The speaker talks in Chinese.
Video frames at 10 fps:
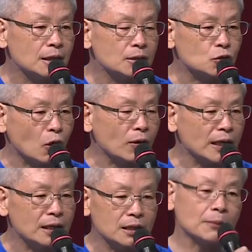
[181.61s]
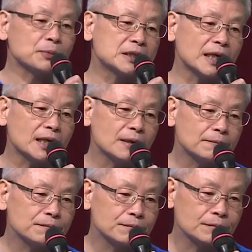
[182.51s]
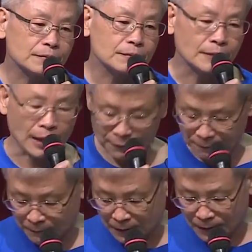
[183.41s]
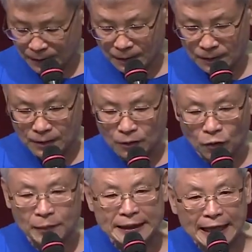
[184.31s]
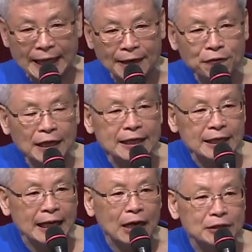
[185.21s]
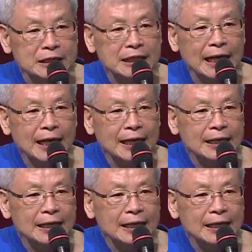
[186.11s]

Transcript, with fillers: 肿呢也不见了。好，我们再来放一个老人家